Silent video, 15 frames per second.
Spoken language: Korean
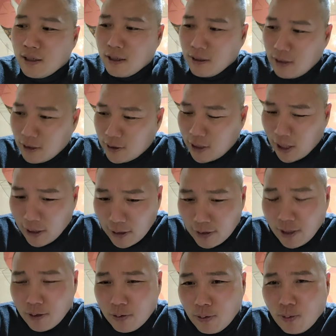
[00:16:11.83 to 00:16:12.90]
근데
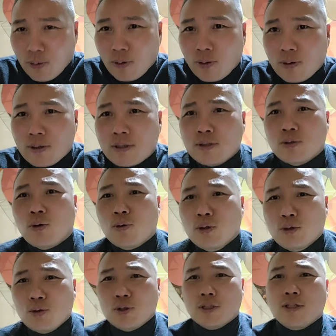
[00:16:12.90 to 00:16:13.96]
최근에도 그
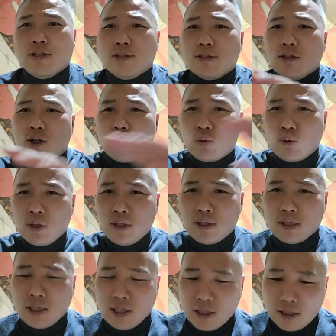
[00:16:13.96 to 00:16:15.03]
송현숙 씨 그
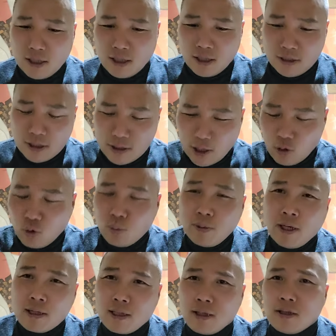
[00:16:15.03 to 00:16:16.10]
우리 진상
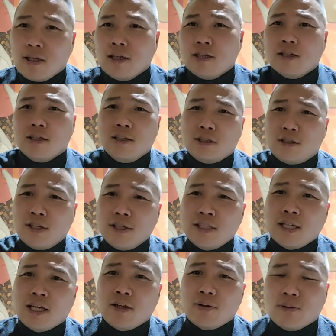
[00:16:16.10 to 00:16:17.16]
규명할 때 이
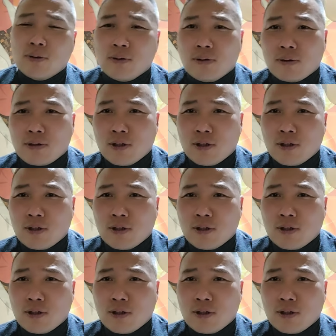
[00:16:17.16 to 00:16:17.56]
틀잖아요.